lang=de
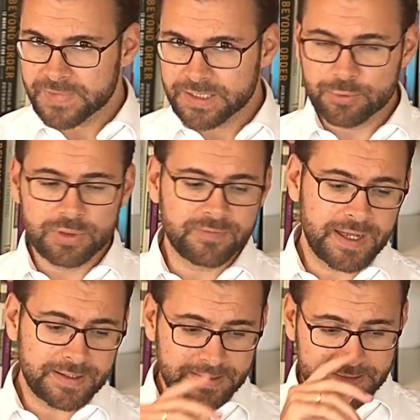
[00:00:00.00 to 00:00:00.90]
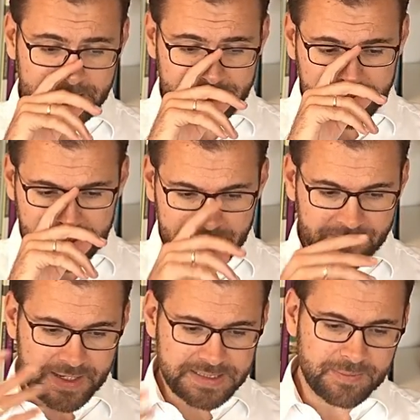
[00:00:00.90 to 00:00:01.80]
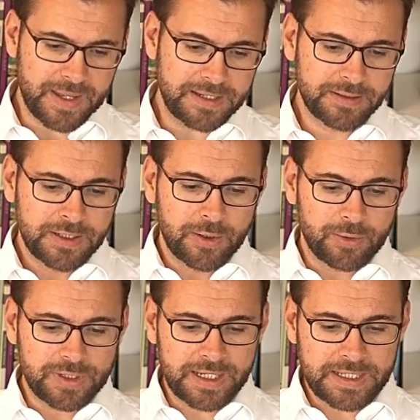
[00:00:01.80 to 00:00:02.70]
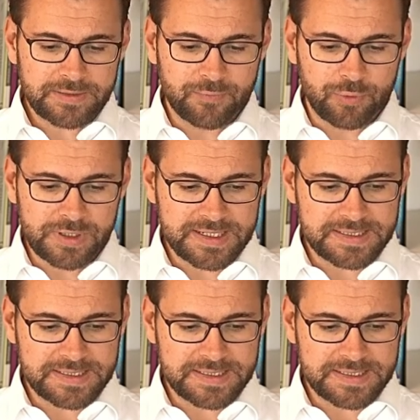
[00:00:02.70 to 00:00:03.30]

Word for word: Der Jude war in der Tat ein weiser Mann und erkannte wohl,